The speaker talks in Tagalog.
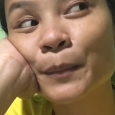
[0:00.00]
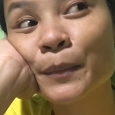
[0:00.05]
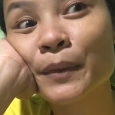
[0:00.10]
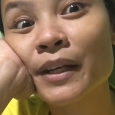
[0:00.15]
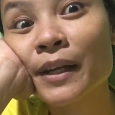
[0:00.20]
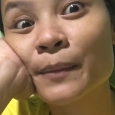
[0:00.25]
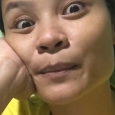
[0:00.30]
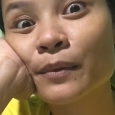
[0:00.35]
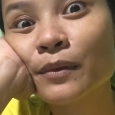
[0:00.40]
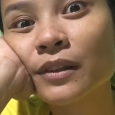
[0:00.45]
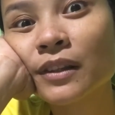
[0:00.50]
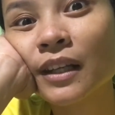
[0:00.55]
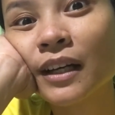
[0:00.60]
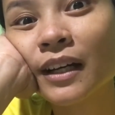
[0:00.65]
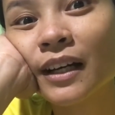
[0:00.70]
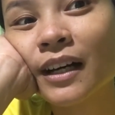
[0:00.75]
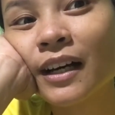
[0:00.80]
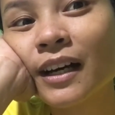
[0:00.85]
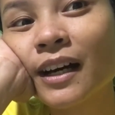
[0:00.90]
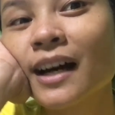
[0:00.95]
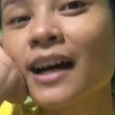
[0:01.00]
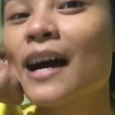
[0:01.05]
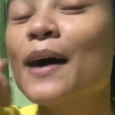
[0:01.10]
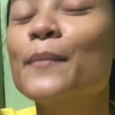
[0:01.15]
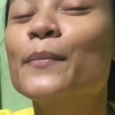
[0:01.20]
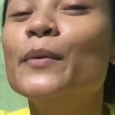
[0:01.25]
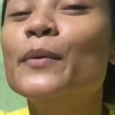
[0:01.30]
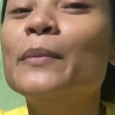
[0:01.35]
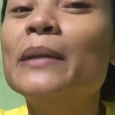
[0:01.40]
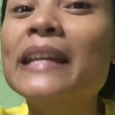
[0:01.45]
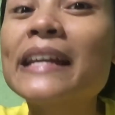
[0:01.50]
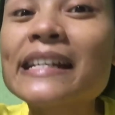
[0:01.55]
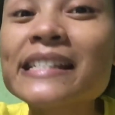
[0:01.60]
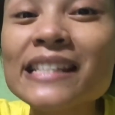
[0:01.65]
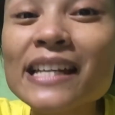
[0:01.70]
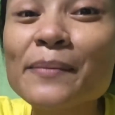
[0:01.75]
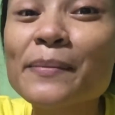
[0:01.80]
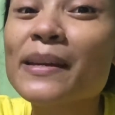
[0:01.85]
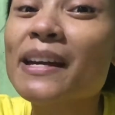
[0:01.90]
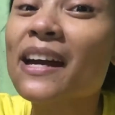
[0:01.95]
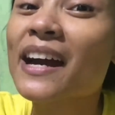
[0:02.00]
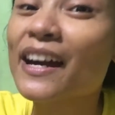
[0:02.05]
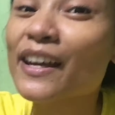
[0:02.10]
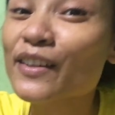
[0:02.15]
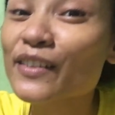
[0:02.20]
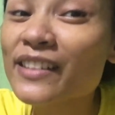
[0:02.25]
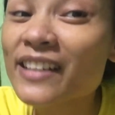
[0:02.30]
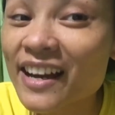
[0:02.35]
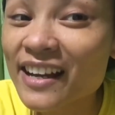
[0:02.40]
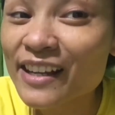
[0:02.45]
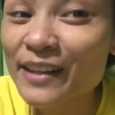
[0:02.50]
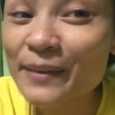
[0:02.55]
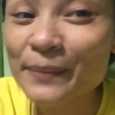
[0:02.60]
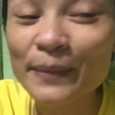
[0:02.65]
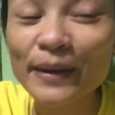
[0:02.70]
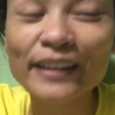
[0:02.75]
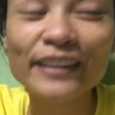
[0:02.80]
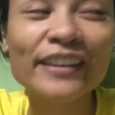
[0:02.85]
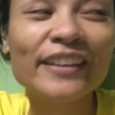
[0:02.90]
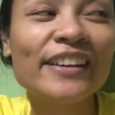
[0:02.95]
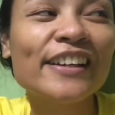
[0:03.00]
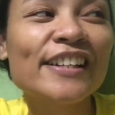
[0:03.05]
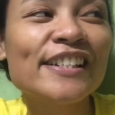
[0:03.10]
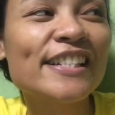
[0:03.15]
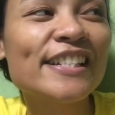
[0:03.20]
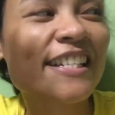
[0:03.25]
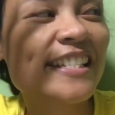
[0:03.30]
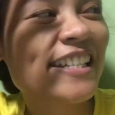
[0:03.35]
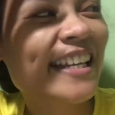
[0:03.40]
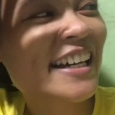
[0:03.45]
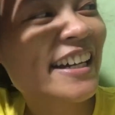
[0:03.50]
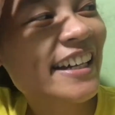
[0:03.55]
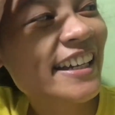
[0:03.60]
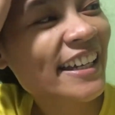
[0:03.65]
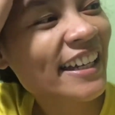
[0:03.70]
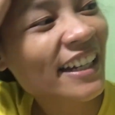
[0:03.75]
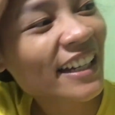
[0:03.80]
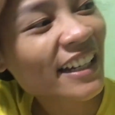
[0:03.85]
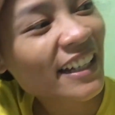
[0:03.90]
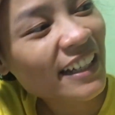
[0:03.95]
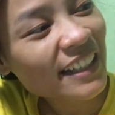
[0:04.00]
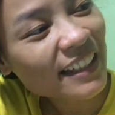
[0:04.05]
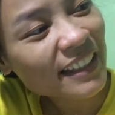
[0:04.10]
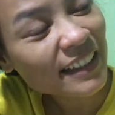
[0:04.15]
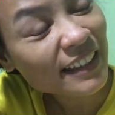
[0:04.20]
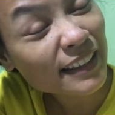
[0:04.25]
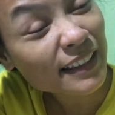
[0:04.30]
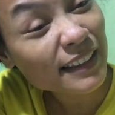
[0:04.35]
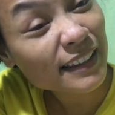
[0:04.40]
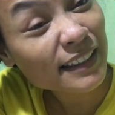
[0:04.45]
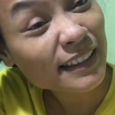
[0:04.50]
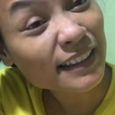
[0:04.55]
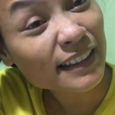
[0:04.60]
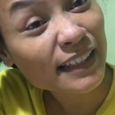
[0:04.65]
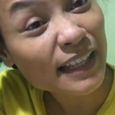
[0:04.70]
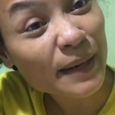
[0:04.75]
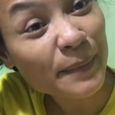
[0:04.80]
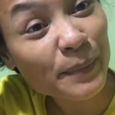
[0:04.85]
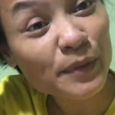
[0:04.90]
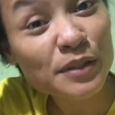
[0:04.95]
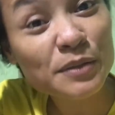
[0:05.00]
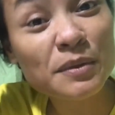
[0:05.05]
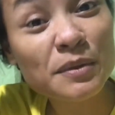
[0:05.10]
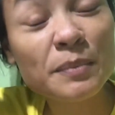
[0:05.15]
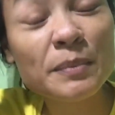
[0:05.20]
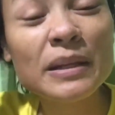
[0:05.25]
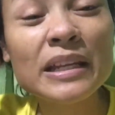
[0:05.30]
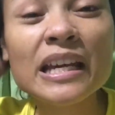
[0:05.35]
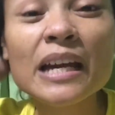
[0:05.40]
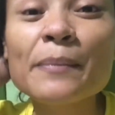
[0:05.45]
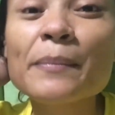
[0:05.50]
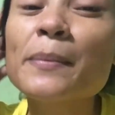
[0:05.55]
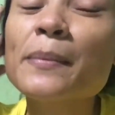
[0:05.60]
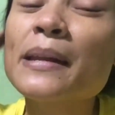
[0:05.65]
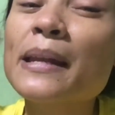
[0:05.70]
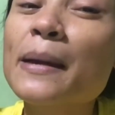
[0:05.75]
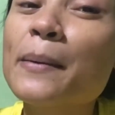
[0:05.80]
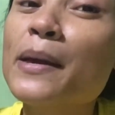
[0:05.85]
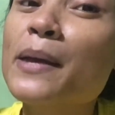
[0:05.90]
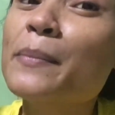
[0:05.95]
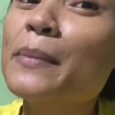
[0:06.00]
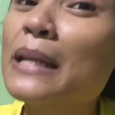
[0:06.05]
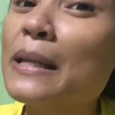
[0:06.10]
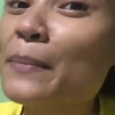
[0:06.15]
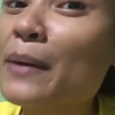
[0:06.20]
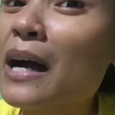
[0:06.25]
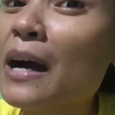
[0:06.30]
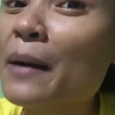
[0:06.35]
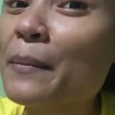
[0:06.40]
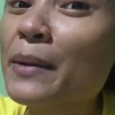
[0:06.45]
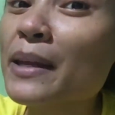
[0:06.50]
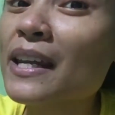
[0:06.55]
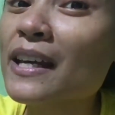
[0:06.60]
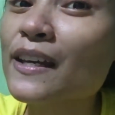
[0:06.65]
napunta. Bumili kasi kami ngayon nga ng battery ng sasakyan. Tapos, bibili, kami, bibili pa kami ng